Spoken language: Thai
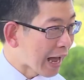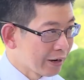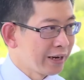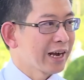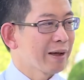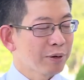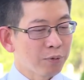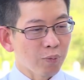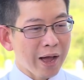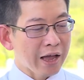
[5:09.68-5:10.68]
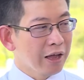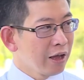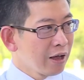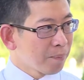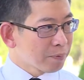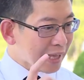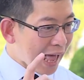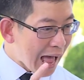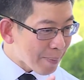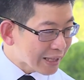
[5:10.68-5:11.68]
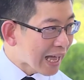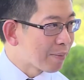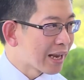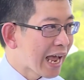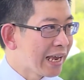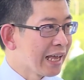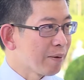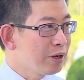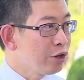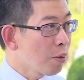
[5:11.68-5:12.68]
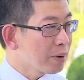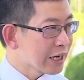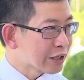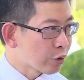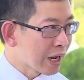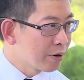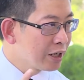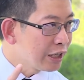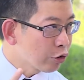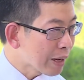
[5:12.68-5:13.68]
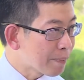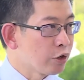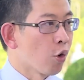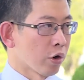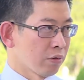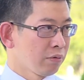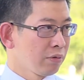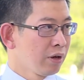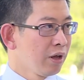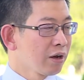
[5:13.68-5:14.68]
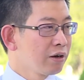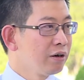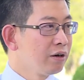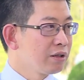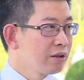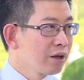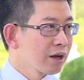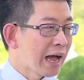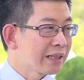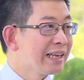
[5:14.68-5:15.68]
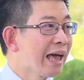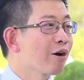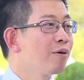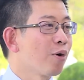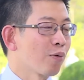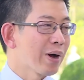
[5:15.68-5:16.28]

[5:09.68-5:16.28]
สั่งเลยนะครับ ท่านบอกว่าถ้าไปทำอะไรเนี่ยพี่น้องประชาชนในพื้นที่ต้องได้ประโยชน์ คือครั้งที่แล้วเขาบอก